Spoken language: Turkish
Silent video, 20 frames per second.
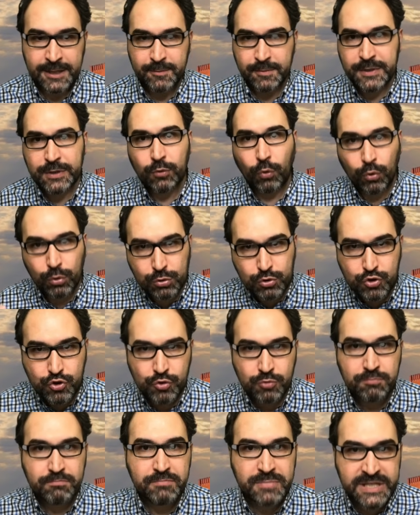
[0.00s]
Bir
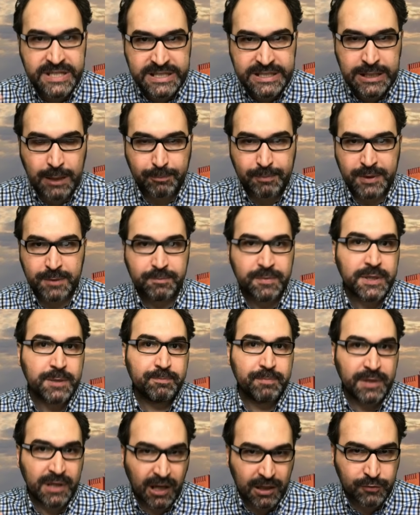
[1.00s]
oluşum, bir yapı, bir
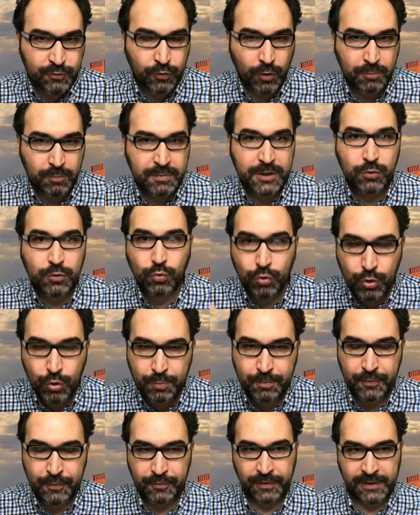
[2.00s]
platform, bir
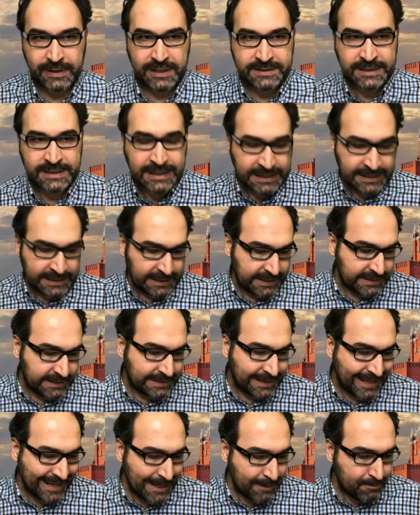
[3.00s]
kulüp falan da
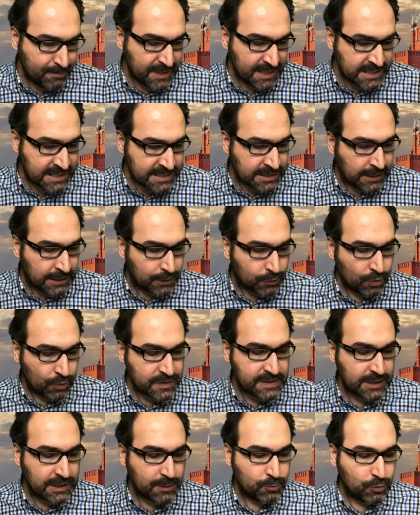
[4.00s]
denebilir.
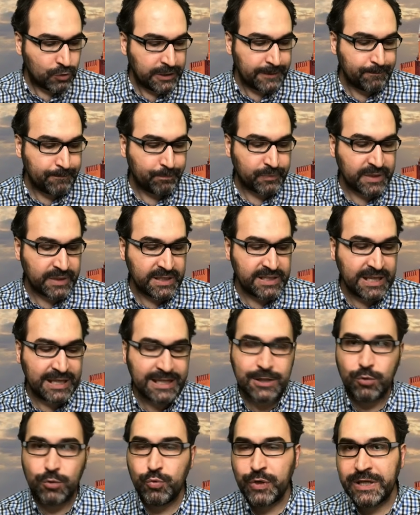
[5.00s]
Dolayısıyla böyle
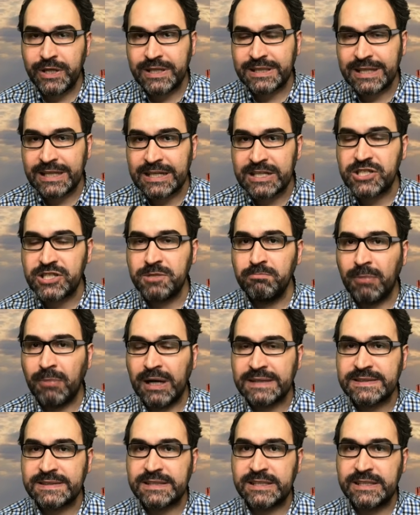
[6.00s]
yeni üyelikler için
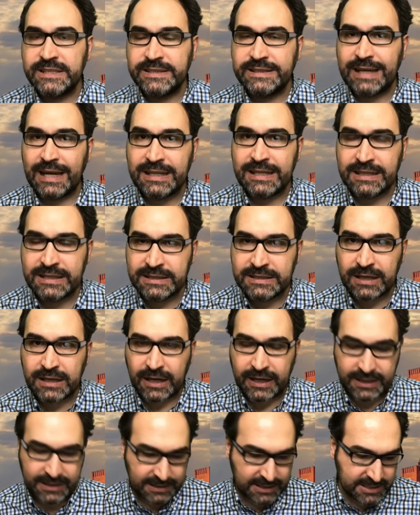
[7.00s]
bazı kriterlerin
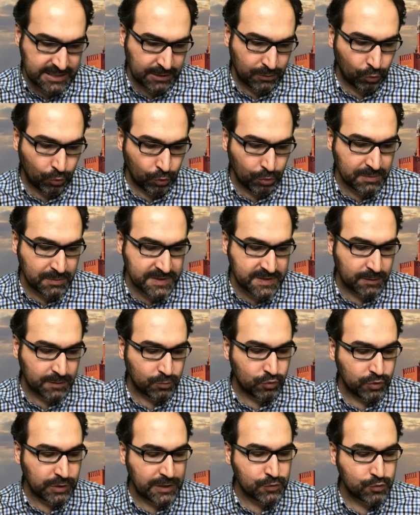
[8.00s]
aranacak olması olması da
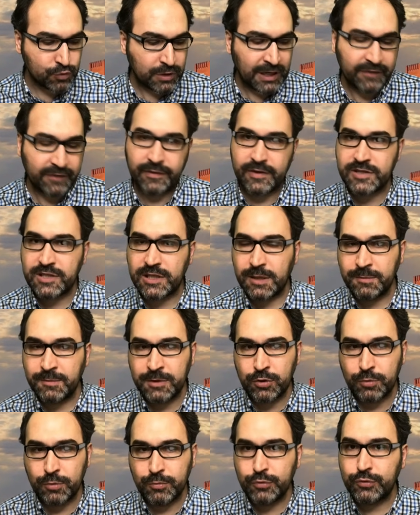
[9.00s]
bundan sonra
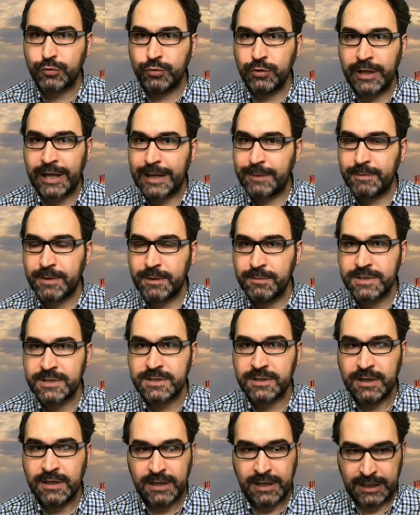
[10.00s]
anlaşılabilir. Öbür türlü her
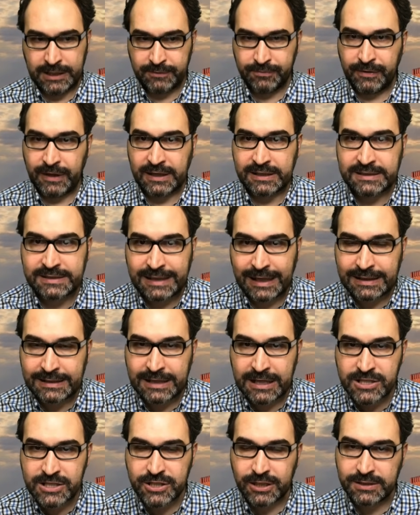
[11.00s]
birimiz hani farklı
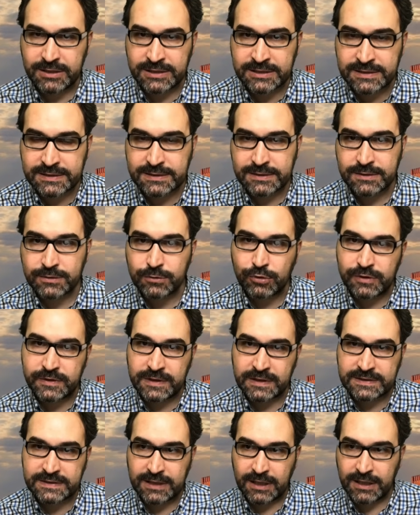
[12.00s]
telden çalarız.
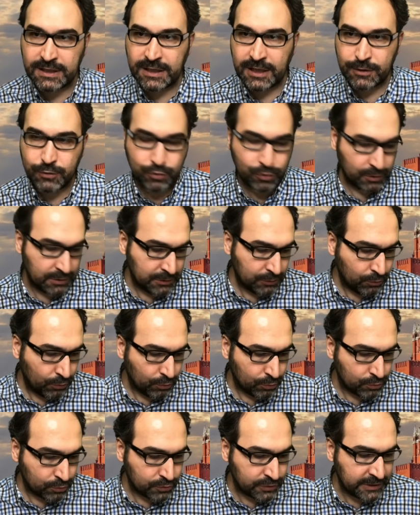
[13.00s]
Dolayısıyla sağırlar diyaloğu
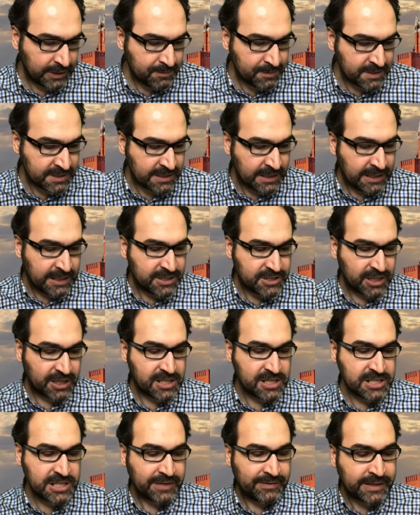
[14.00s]
olur diye bir
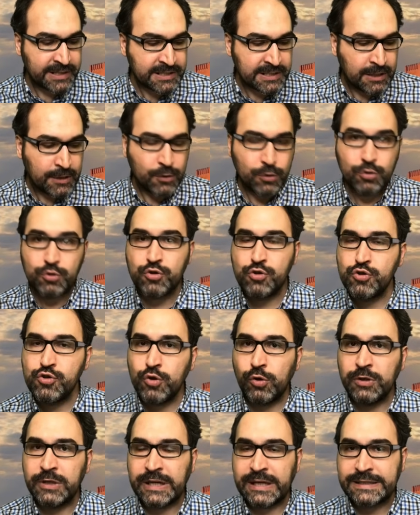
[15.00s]
çekince var.
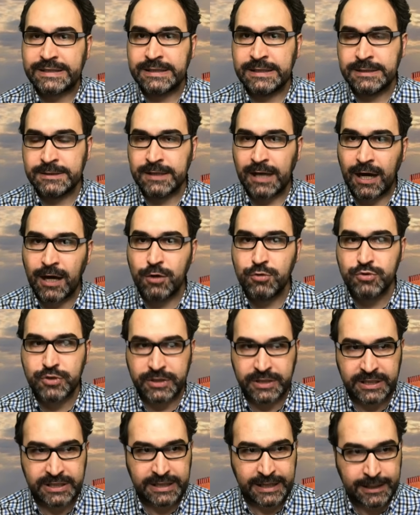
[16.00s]
Üçüncü olarak da daha
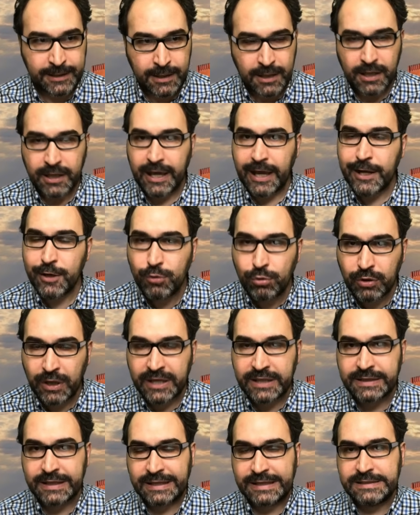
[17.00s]
önce de yine Eylül
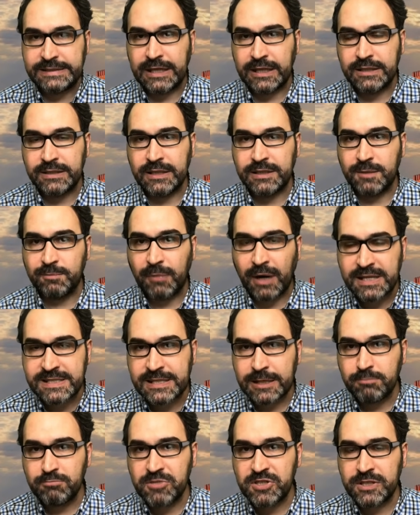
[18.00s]
ayındaki yayında da
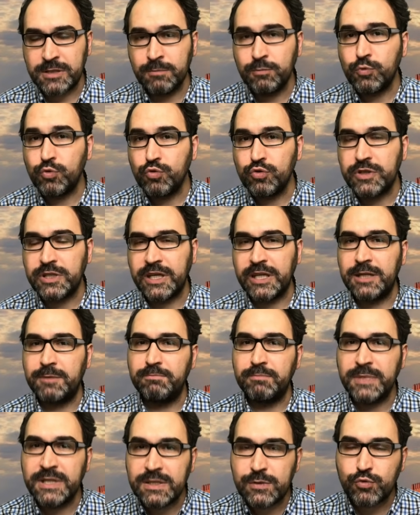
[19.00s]
bahsetmiştim.
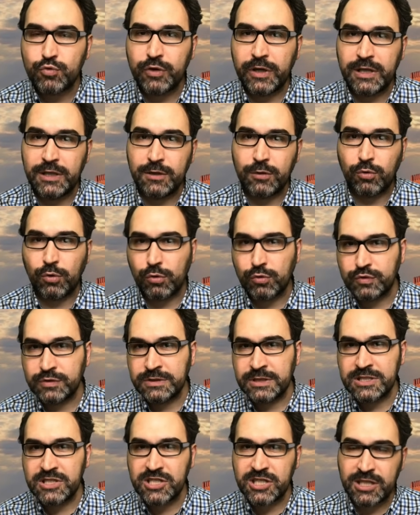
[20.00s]
Türkiye'nin BRICS üyeliği
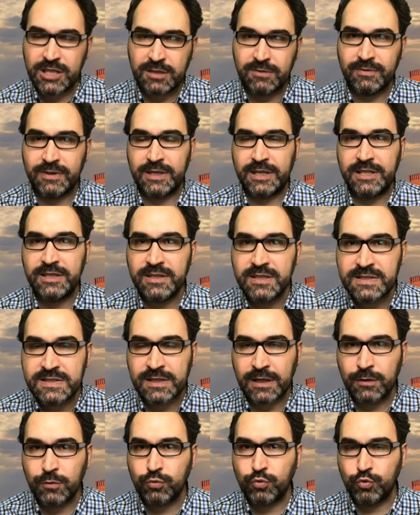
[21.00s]
konusunda Çin'in ve
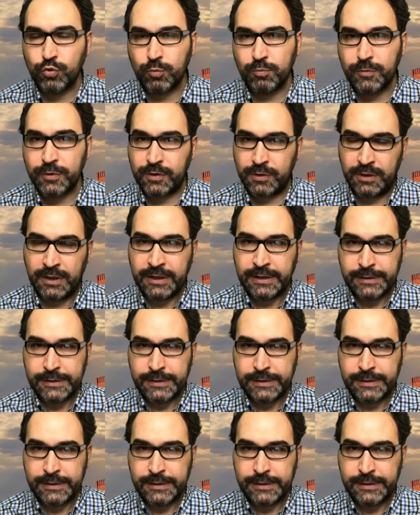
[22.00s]
Hindistan'ın tutumları